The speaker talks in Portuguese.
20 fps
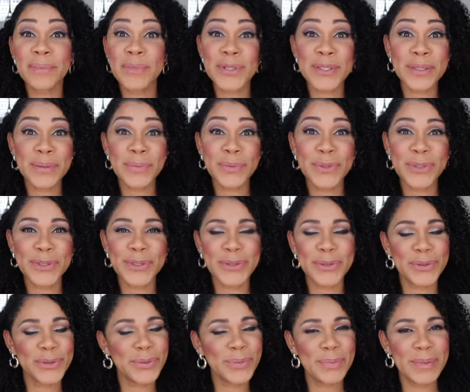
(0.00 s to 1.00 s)
meus amores,
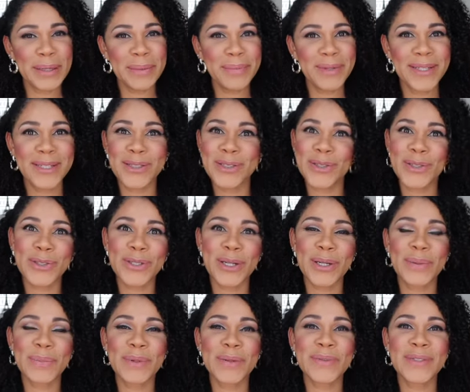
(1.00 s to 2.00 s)
tudo bem, meninas? Hoje eu
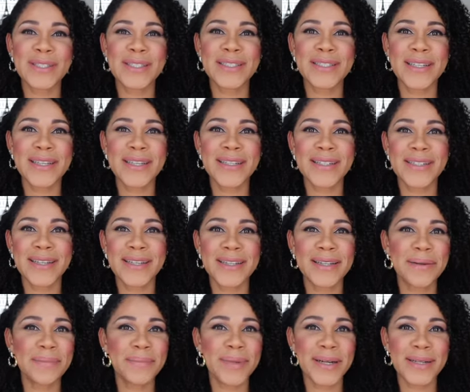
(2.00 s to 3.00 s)
trago para vocês a resenha
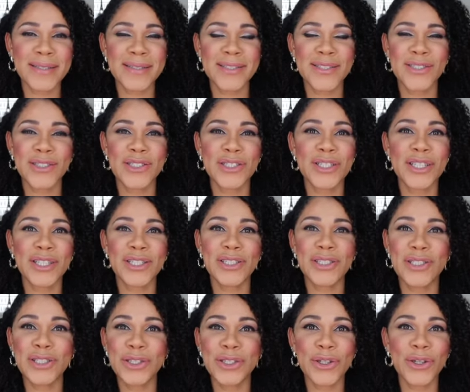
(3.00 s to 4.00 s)
da base, gente, da
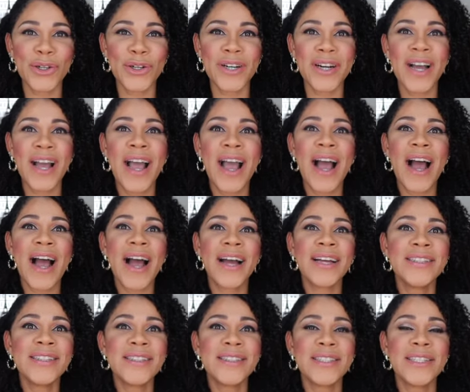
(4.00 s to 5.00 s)
Dior,
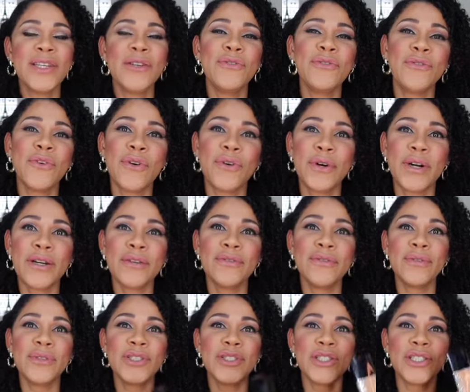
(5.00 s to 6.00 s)
a Skin
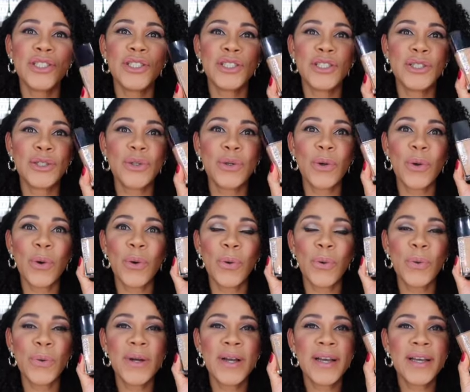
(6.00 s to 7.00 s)
Forever, gente,
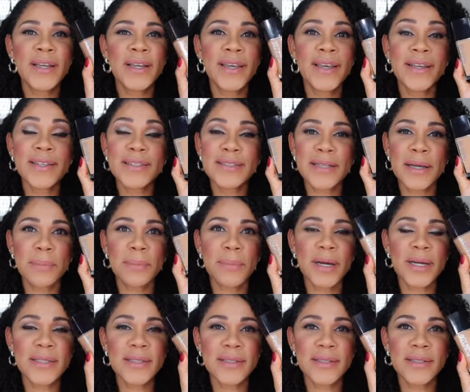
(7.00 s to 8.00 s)
Glow, que é essa
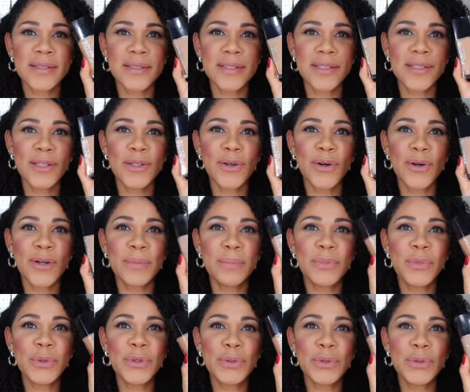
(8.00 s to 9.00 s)
base aqui, ó, é
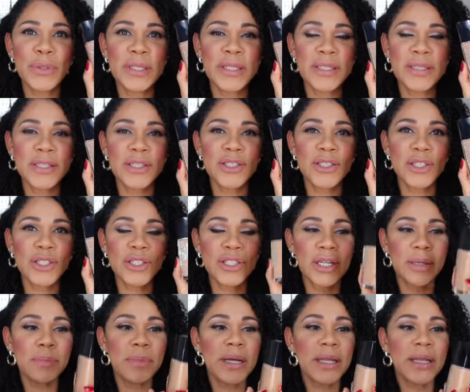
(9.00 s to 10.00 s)
muito linda, gente,
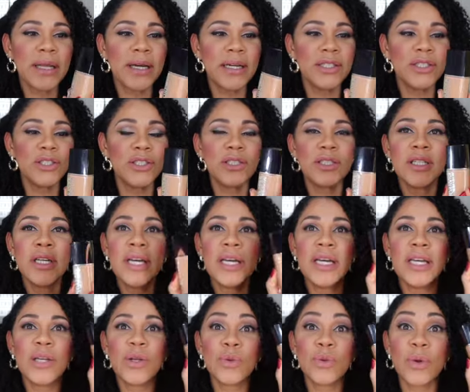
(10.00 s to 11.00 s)
a embalagem.
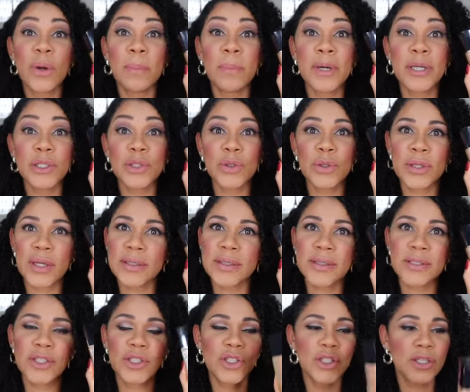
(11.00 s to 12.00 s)
Eu tô
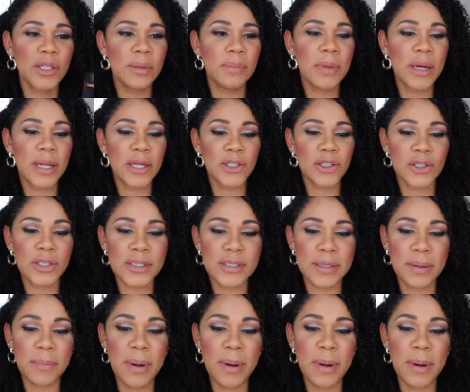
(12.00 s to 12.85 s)
apaixonada, gente, na embalagem dessa